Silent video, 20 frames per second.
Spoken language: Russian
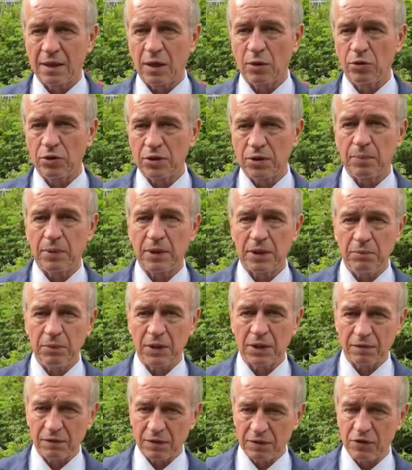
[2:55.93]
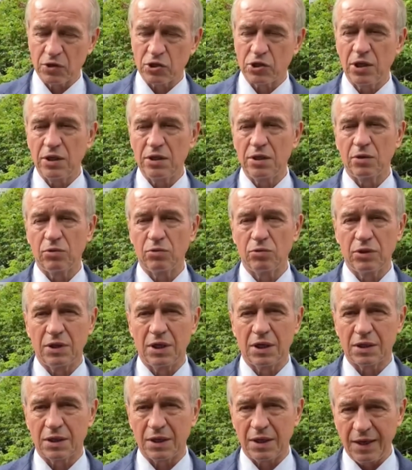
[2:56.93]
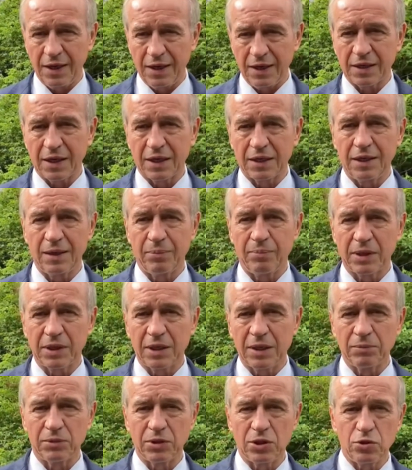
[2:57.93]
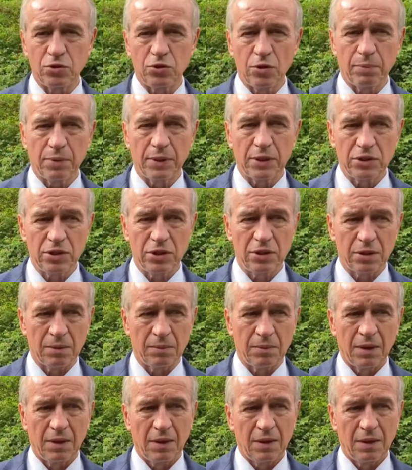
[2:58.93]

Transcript: какой-то предмет выдвижения куда-то или какие, по каким-то еще причинам,